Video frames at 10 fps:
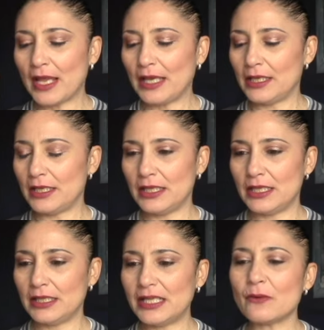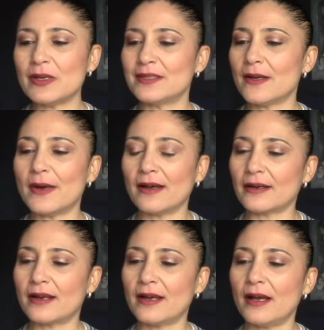e di questa
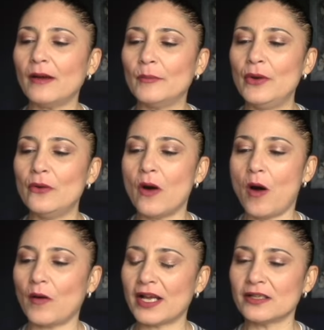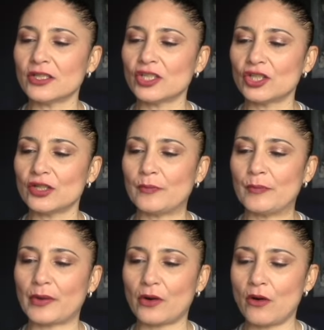marca Blue
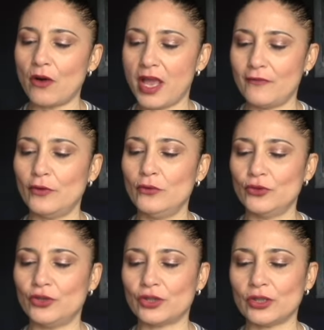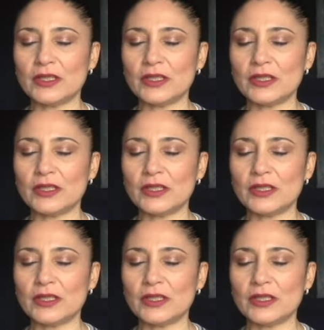Orange Pro Evolution,